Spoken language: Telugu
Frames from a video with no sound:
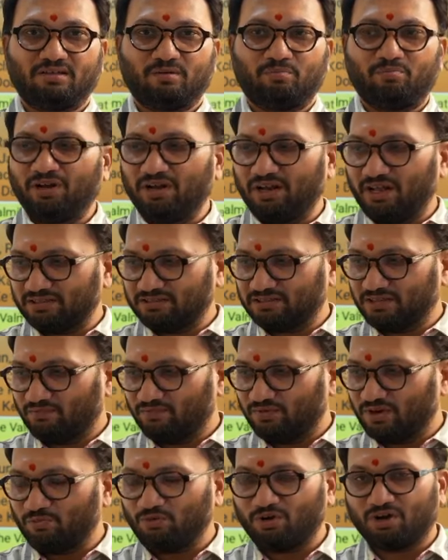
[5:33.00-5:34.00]
ద పిల్లర్స్
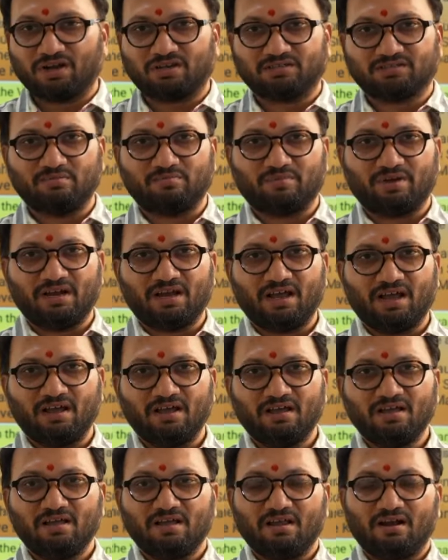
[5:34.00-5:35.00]
ఆఫ్ డెమోక్రసీ పైన
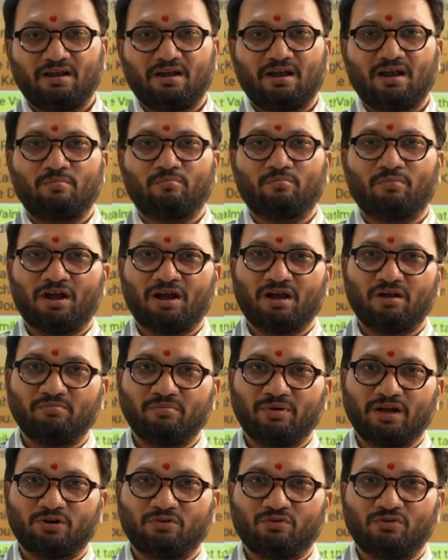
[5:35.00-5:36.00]
నమ్మకం
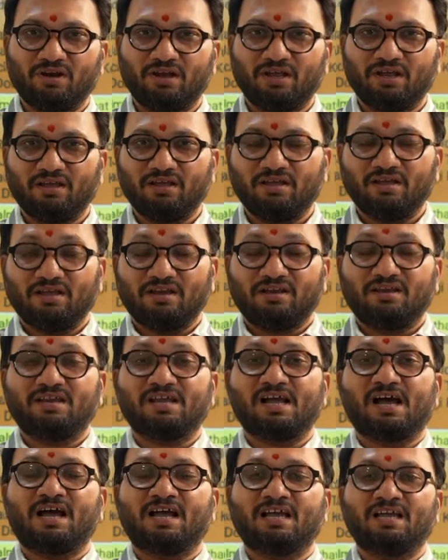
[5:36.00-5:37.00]
పెట్టుకొని
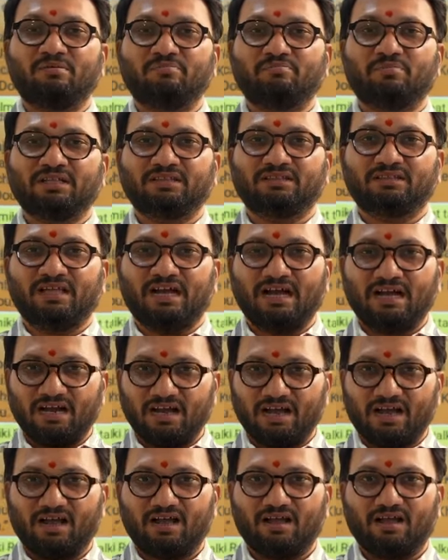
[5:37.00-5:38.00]

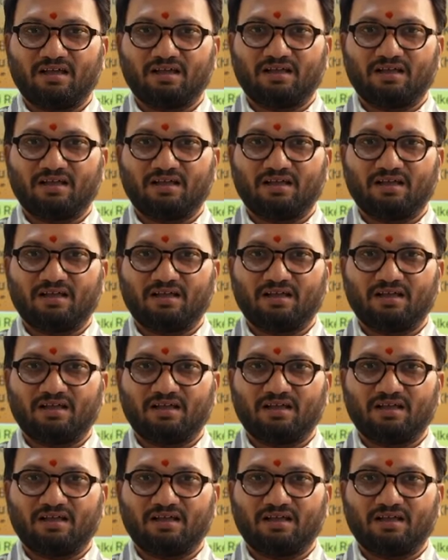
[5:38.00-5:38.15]
న్యాయబద్ధంగా